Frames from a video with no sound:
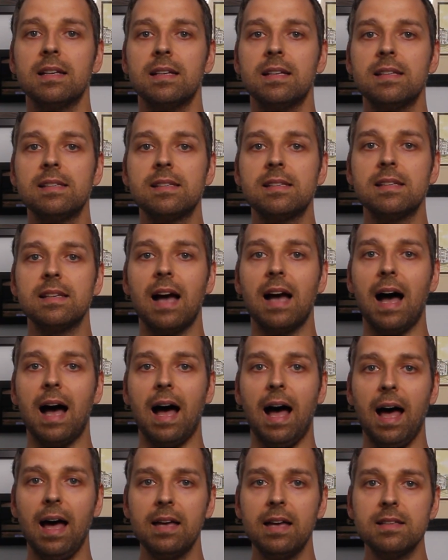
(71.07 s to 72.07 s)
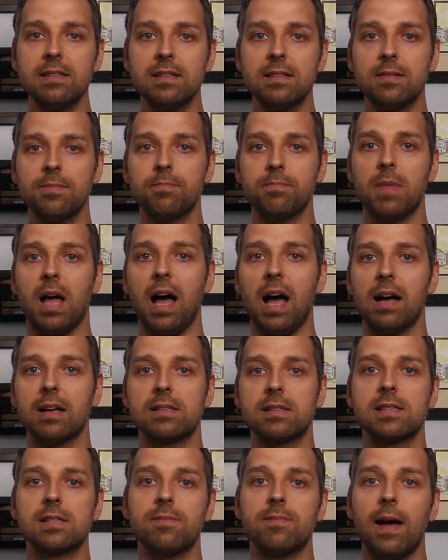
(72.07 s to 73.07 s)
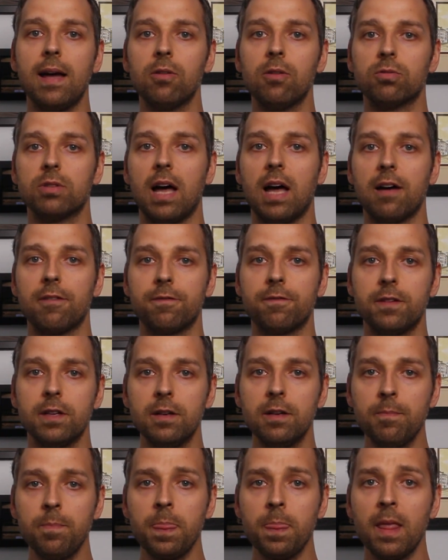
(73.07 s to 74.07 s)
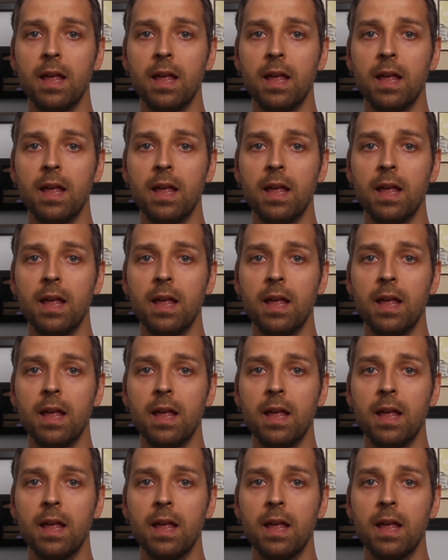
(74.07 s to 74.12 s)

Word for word: ist die A1, A2 und A4.